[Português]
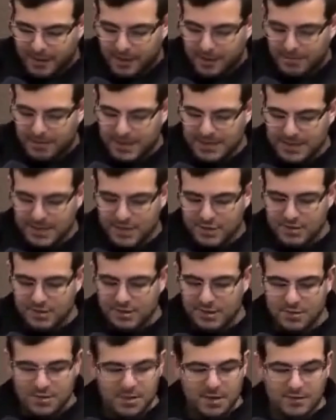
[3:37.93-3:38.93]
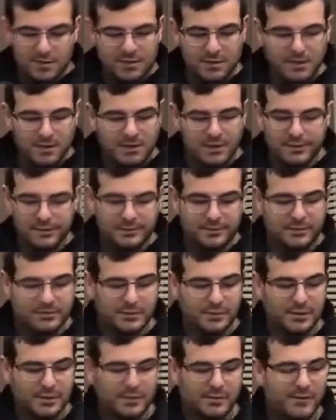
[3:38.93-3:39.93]
Mas acho que o senhor ah,
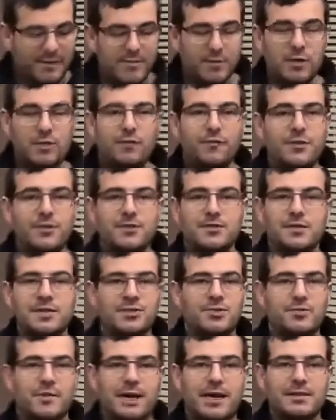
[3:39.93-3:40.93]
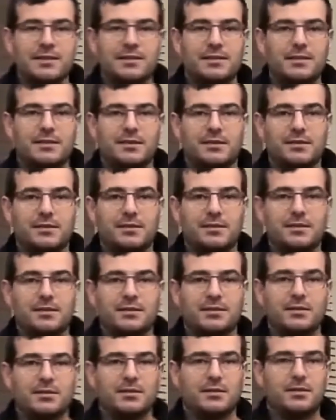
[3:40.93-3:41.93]
vê muito videozinho de WhatsApp.
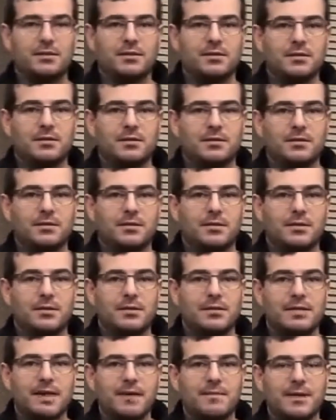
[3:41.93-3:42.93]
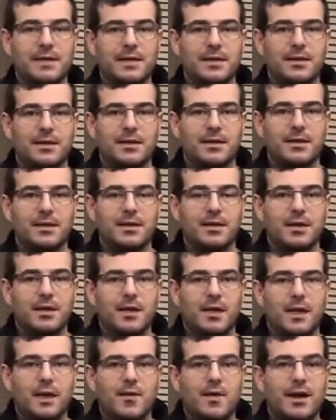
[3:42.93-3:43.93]
Sabe?
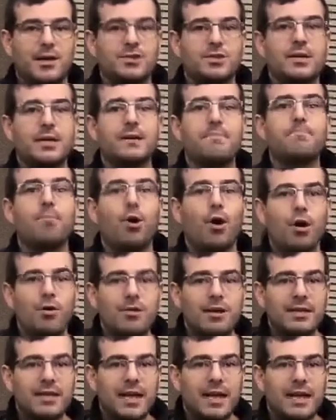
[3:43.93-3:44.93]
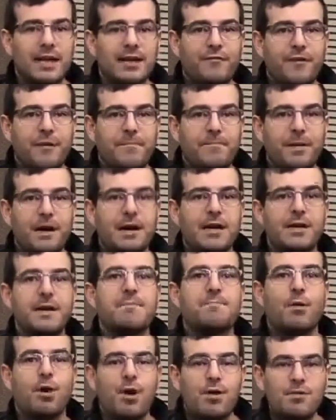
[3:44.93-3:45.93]
Eu acho que bom que tem a FEPAM,
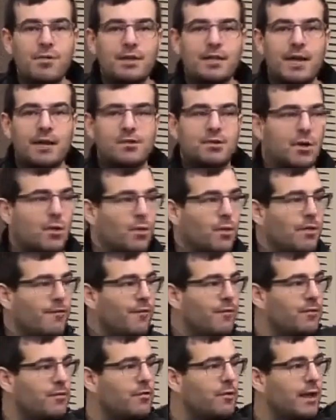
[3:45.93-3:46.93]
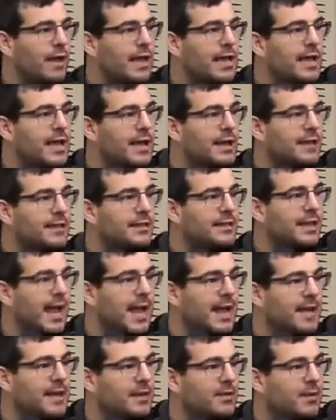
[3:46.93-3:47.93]
que bom que tem. O, o Henrique,
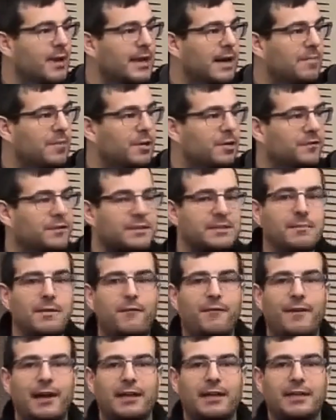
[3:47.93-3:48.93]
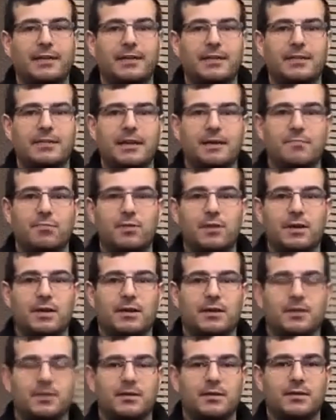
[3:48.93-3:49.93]
técnico, acabou de fazer uma fala aqui na
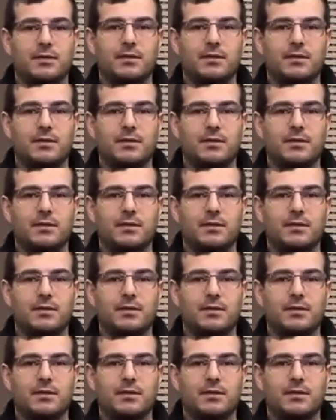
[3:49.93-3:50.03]
tribuna.